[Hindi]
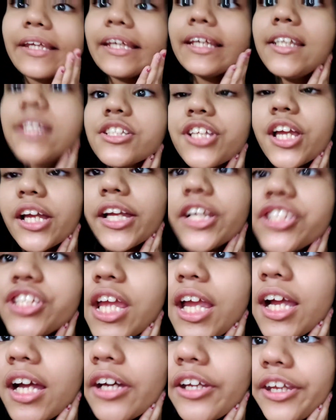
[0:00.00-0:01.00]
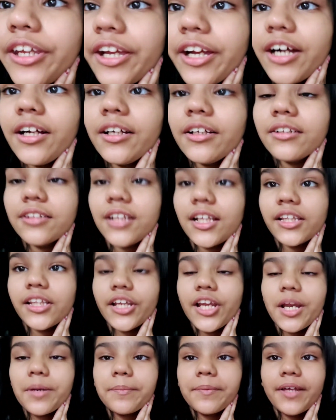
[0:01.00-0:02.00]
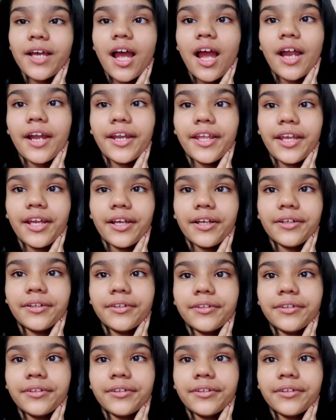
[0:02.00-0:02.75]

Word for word: की जाके चेक करिएगा ये जया आईडी है